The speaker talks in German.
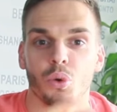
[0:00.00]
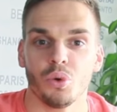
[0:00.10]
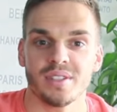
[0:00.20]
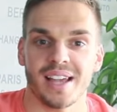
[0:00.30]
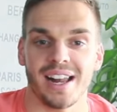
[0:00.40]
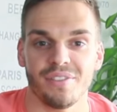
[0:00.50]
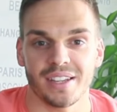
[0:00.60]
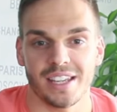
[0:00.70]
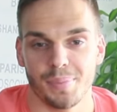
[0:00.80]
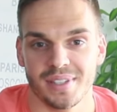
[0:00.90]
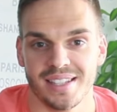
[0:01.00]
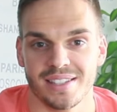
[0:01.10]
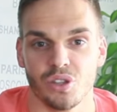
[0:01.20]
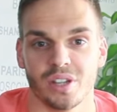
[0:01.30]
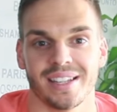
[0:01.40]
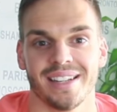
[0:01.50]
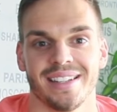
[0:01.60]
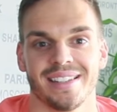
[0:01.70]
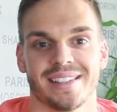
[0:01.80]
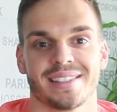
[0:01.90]
Unser Alpha-GPC sorgt
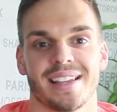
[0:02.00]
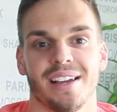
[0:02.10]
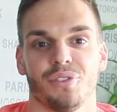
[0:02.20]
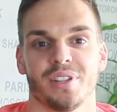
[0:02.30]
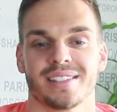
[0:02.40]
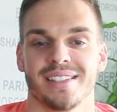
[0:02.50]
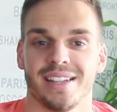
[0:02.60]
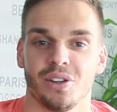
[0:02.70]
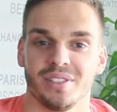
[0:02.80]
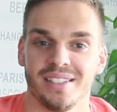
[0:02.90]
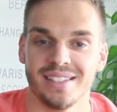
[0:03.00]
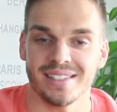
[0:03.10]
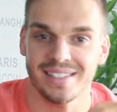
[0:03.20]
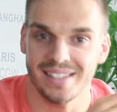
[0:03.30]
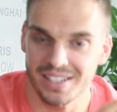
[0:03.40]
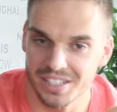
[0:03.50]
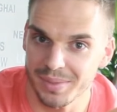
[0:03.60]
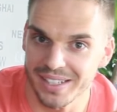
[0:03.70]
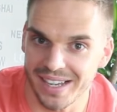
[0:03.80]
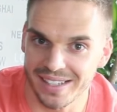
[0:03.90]
allerdings jetzt dafür, dass genau diese
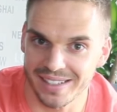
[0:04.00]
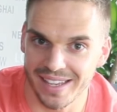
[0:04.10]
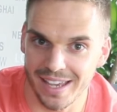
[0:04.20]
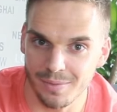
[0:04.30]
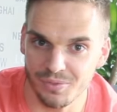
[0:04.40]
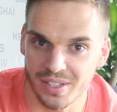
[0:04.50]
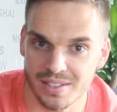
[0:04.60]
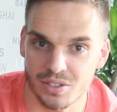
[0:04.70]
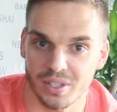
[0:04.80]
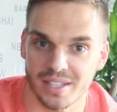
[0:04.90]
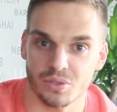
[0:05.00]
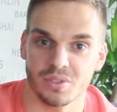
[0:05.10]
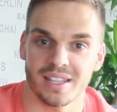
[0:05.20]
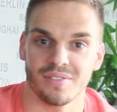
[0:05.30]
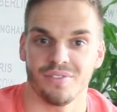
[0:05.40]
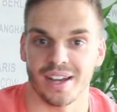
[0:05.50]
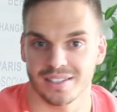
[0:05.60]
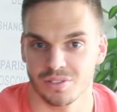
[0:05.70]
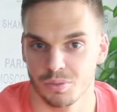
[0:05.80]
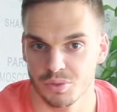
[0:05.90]
Gehirnchemikalie gehemmt wird, sodass unser
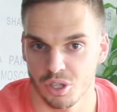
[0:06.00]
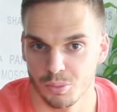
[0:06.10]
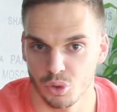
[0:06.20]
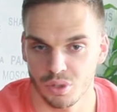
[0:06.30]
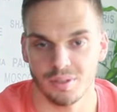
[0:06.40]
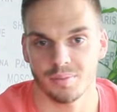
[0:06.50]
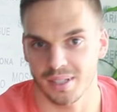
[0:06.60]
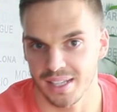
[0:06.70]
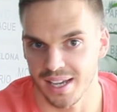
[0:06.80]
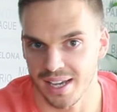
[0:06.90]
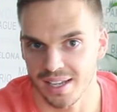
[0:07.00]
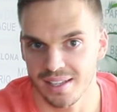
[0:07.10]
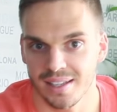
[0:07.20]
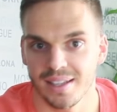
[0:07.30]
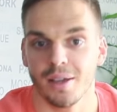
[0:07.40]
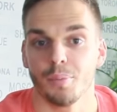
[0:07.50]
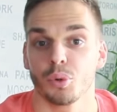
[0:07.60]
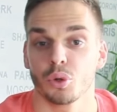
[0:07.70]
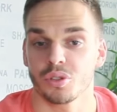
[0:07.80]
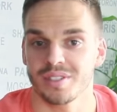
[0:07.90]
Wachstumshormon, GH,
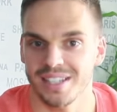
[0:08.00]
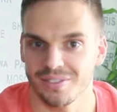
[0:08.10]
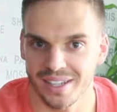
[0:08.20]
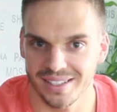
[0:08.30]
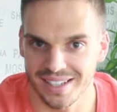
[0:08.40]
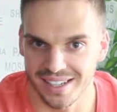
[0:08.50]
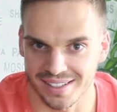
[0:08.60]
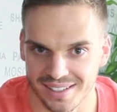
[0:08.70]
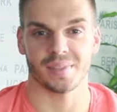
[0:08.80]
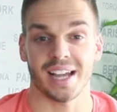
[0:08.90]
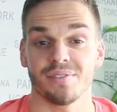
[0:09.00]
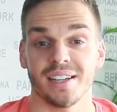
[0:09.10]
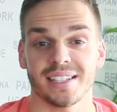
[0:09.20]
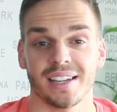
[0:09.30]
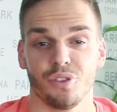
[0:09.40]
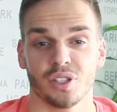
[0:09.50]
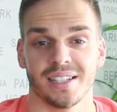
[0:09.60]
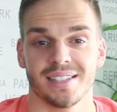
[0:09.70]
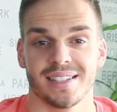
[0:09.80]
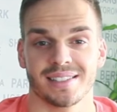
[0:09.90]
produziert werden kann. Ein weiterer
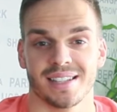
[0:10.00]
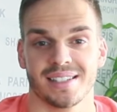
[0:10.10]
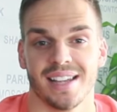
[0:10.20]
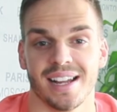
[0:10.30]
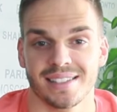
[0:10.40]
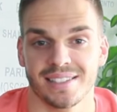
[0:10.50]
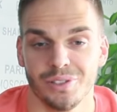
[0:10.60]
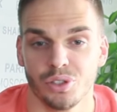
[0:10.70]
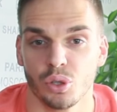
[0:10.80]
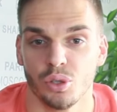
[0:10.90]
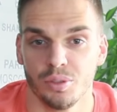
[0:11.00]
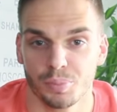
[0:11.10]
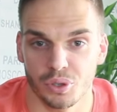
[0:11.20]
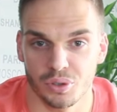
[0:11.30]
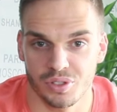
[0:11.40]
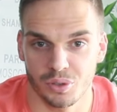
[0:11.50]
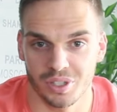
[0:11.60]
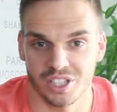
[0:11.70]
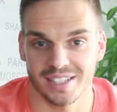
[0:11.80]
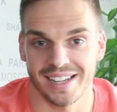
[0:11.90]
Vorteil ist jetzt, dass die
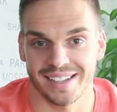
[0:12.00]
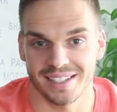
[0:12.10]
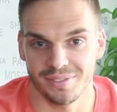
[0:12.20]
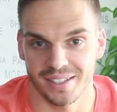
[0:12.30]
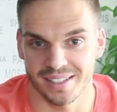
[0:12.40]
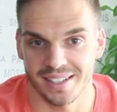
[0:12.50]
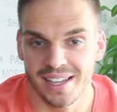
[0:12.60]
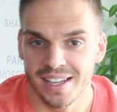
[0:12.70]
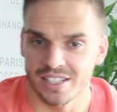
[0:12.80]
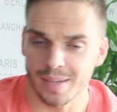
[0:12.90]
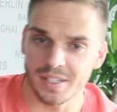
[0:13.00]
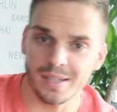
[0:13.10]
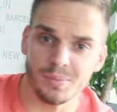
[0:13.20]
Acetylcholinproduktion gesteigert wird. Ich habe es